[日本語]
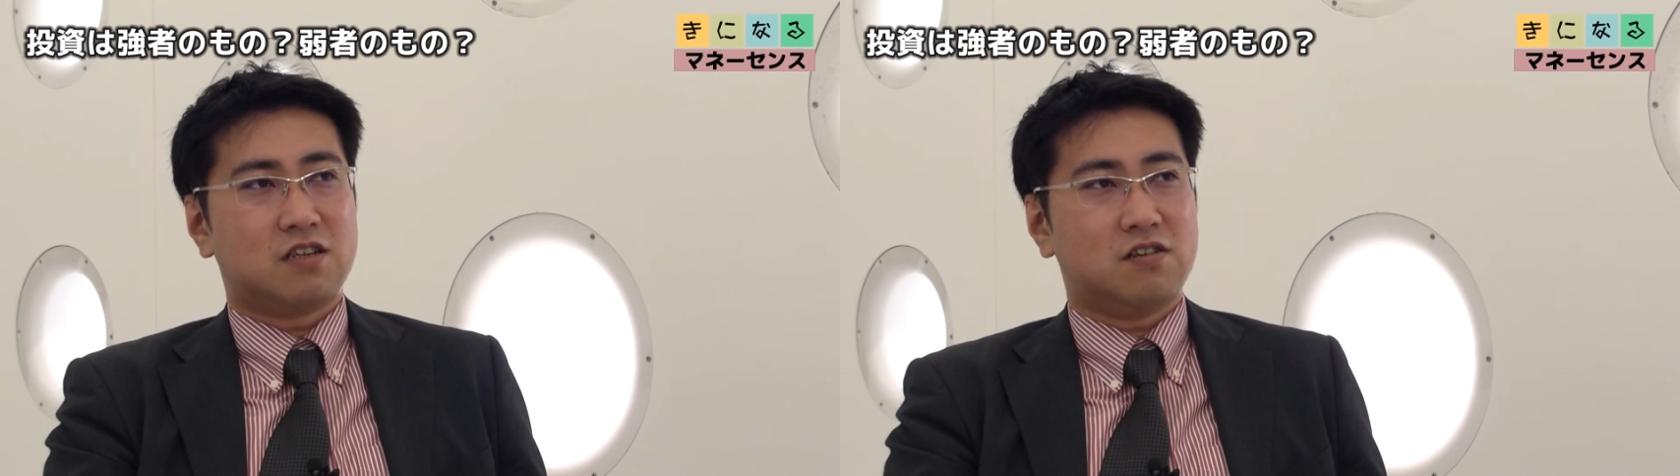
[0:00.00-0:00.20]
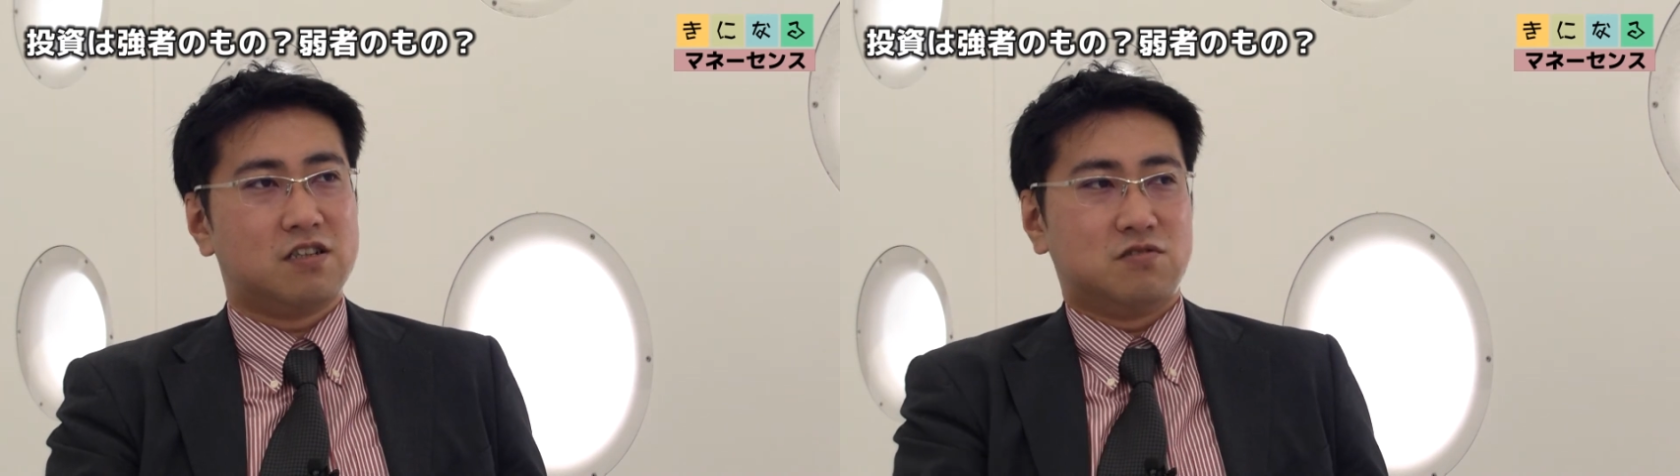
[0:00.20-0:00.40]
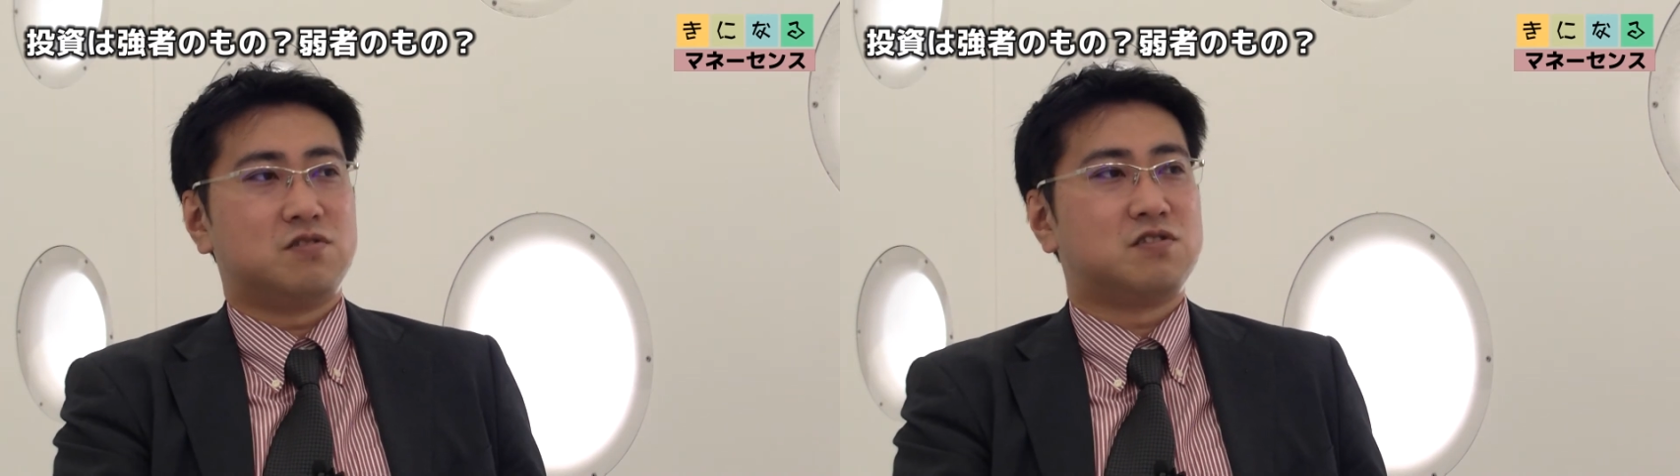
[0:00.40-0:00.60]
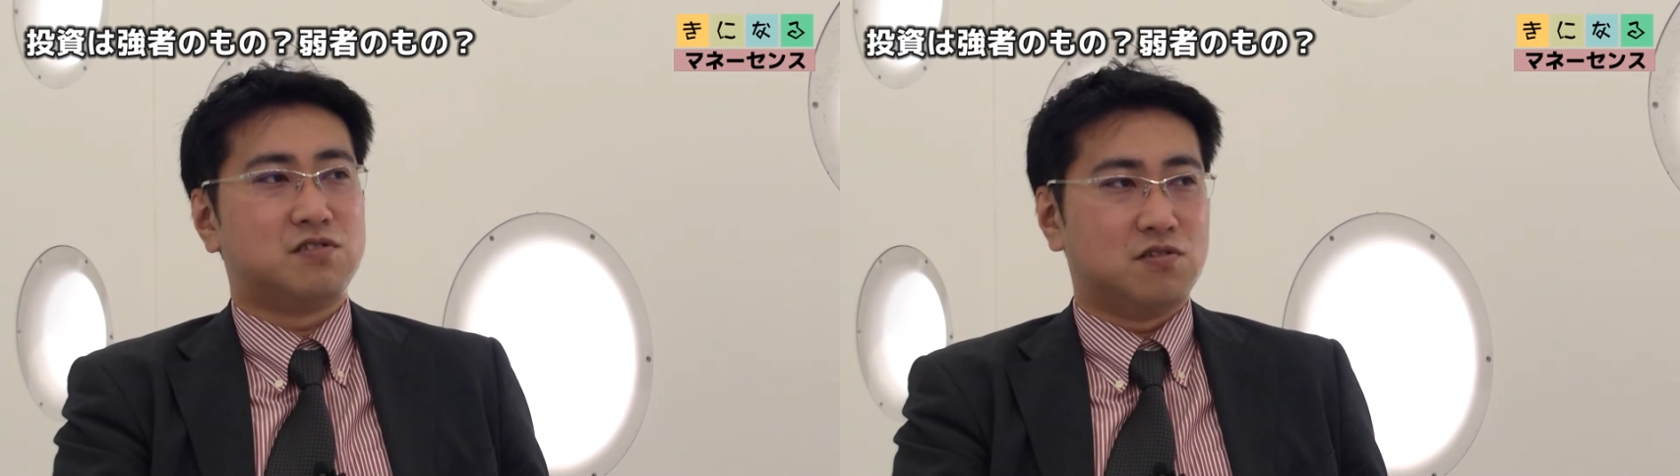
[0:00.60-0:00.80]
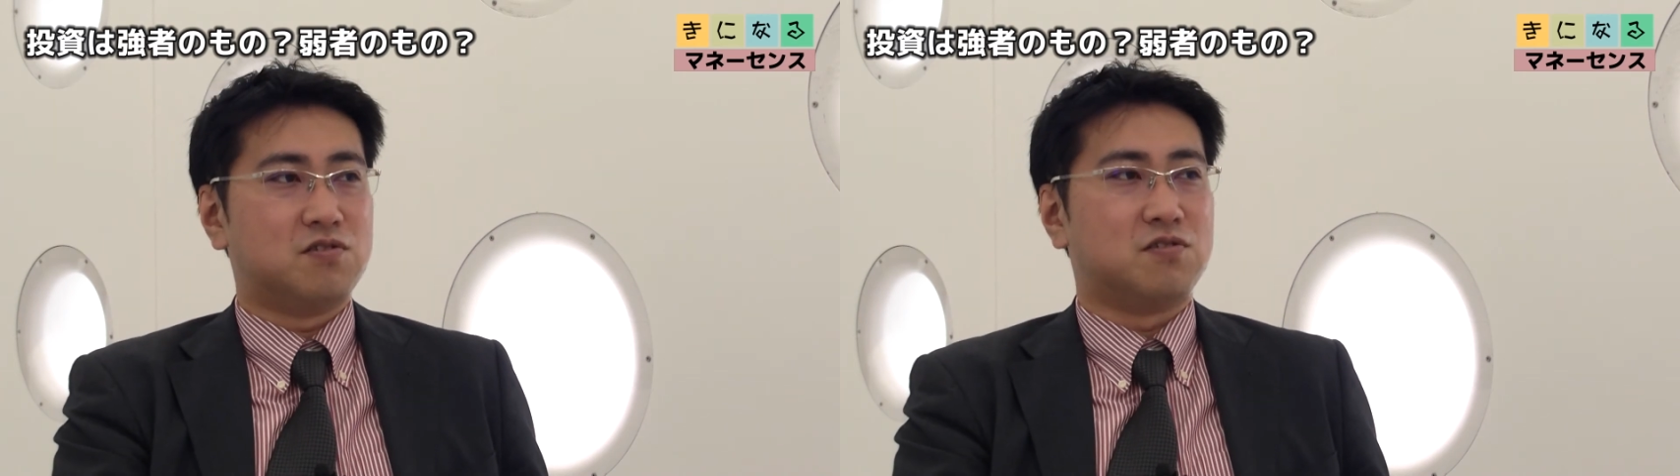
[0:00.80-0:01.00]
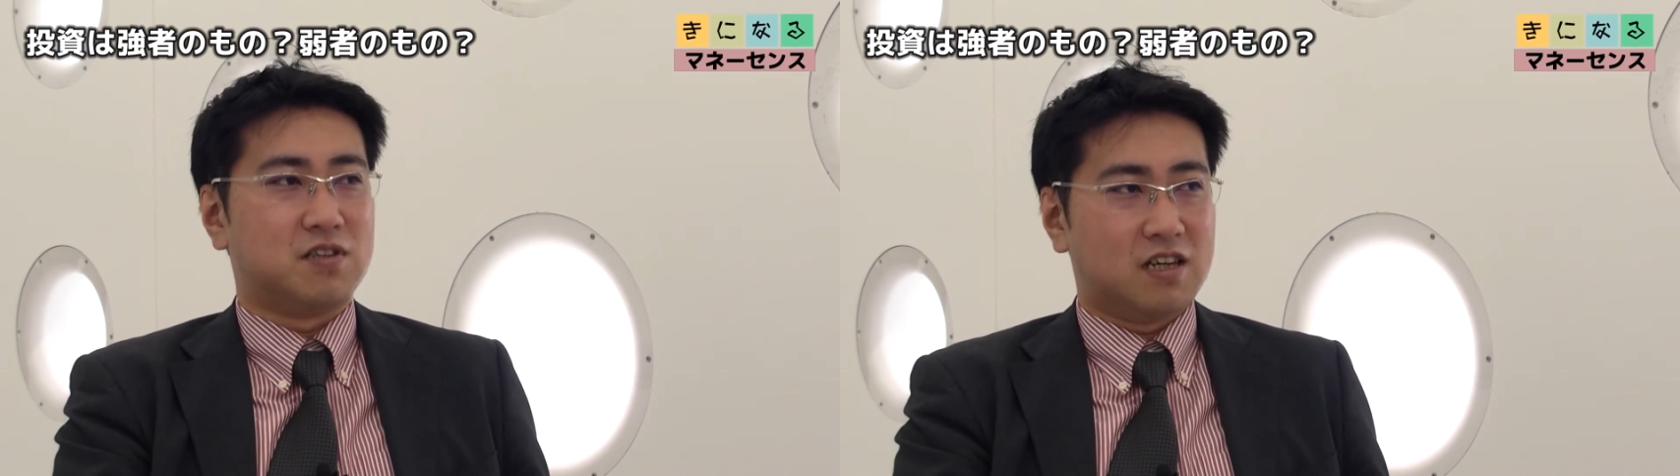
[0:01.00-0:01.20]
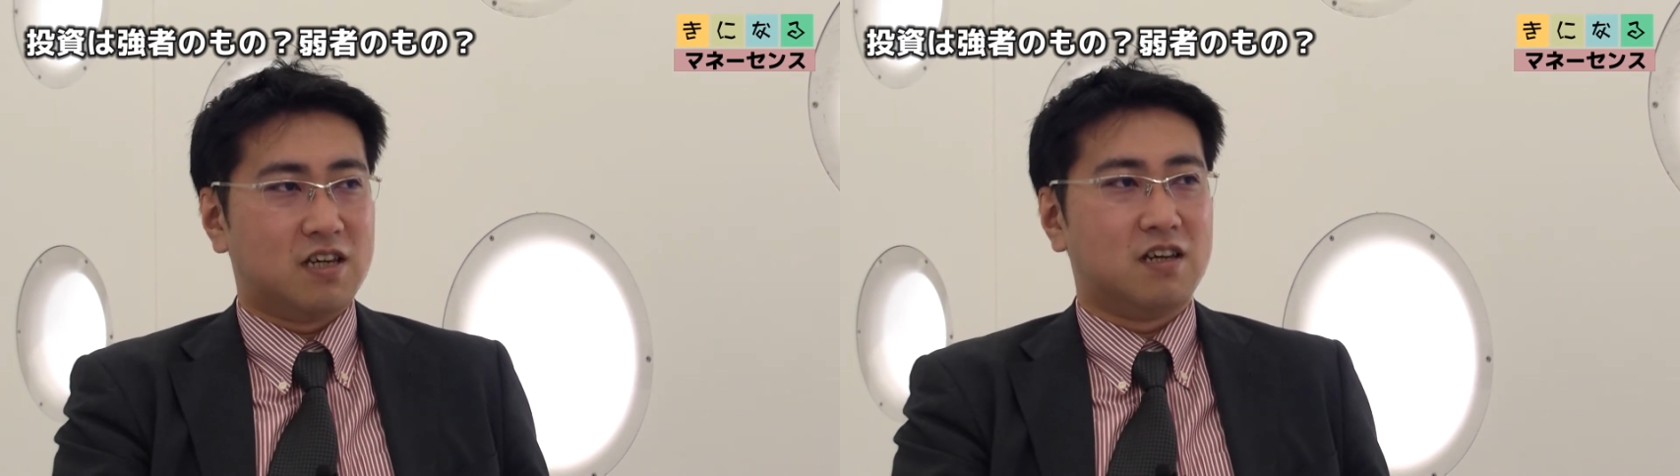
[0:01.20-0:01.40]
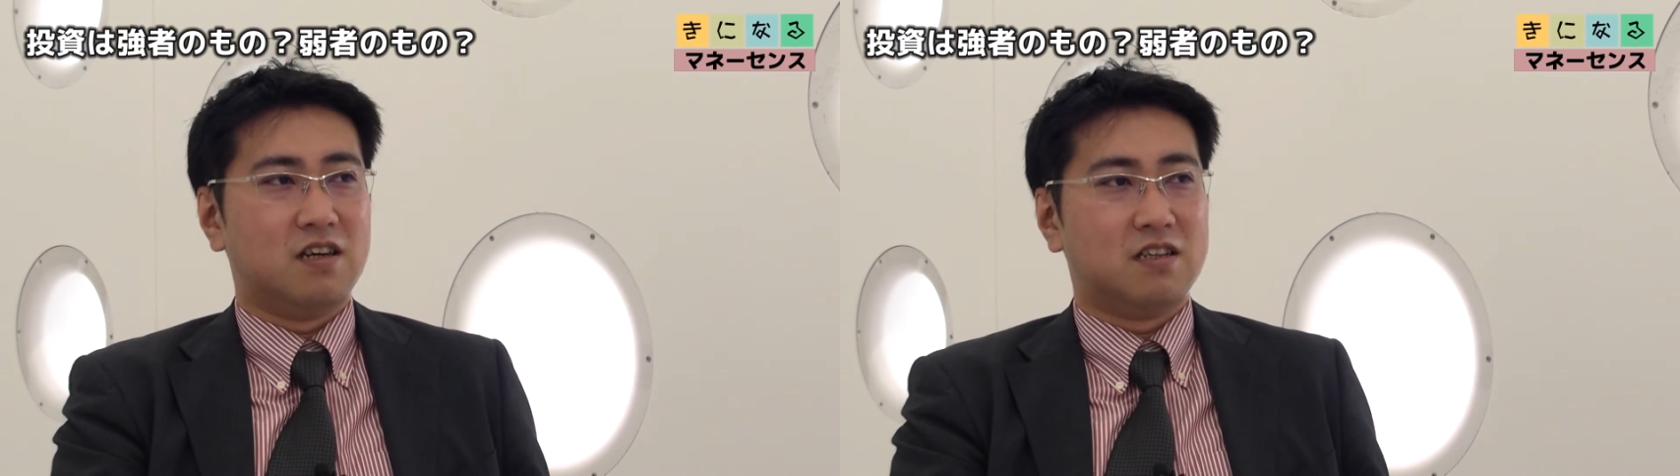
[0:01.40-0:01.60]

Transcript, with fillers: たりは非常に強いので、